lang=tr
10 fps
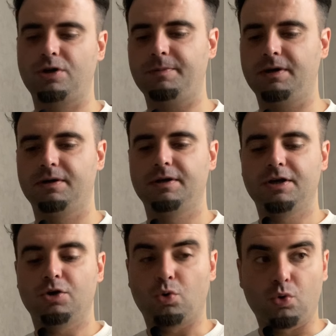büyük ama
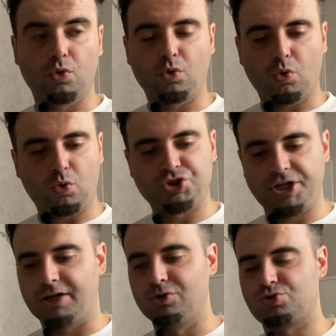o, o
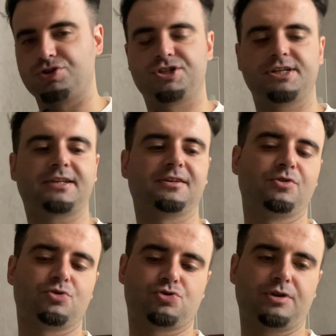şeyi alıyorsun, sıcaklığı
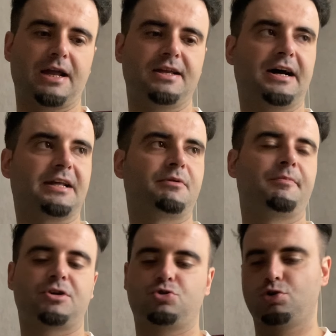alıyorsun. Yani yardım
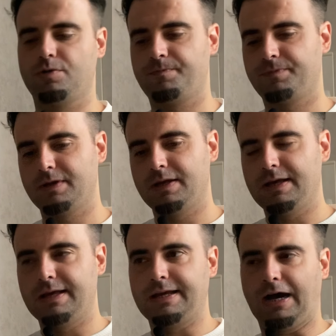etmek istiyor.
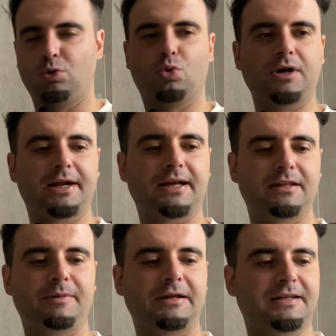Yani uğurlarken
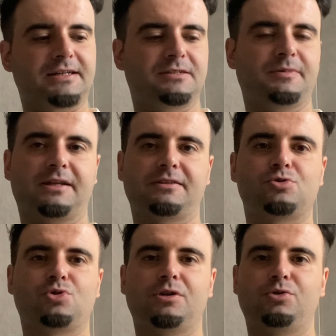de böyle taksi bıraktıktan
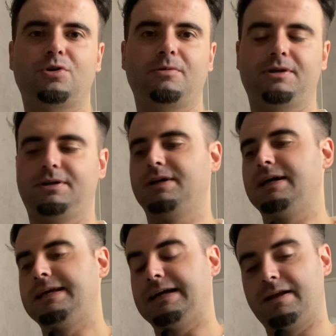sonra diyor ki bana.
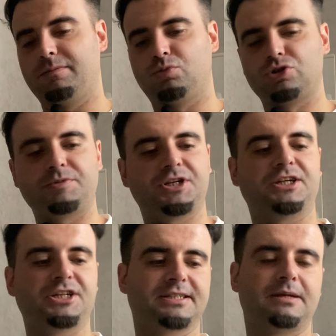Yani burada bir şey
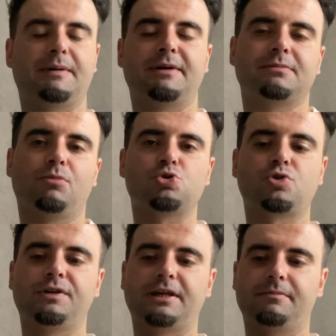yaşarsam ben, ben
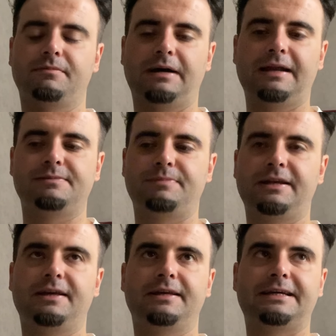Moskova'dayım. Hani
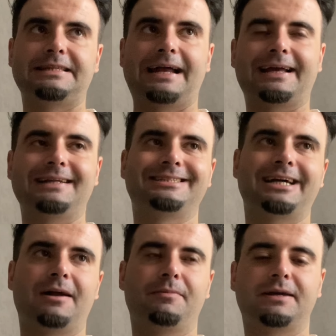beni giderken
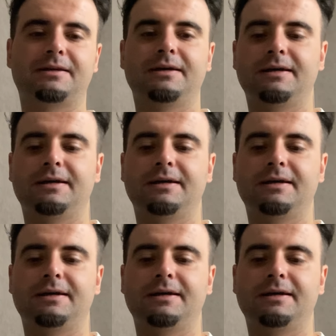çağırmak